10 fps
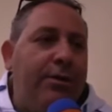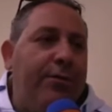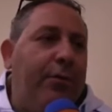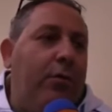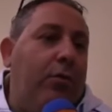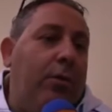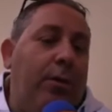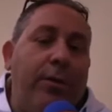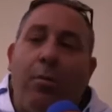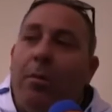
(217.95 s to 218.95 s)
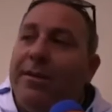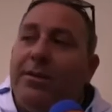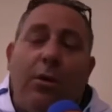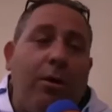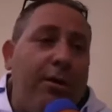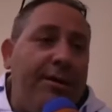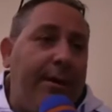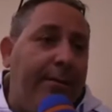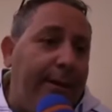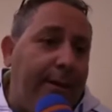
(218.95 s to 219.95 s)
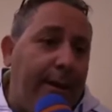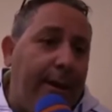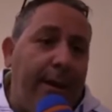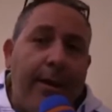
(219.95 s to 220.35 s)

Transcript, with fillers: ci è voluto, poi dopo mezz'ora onestamente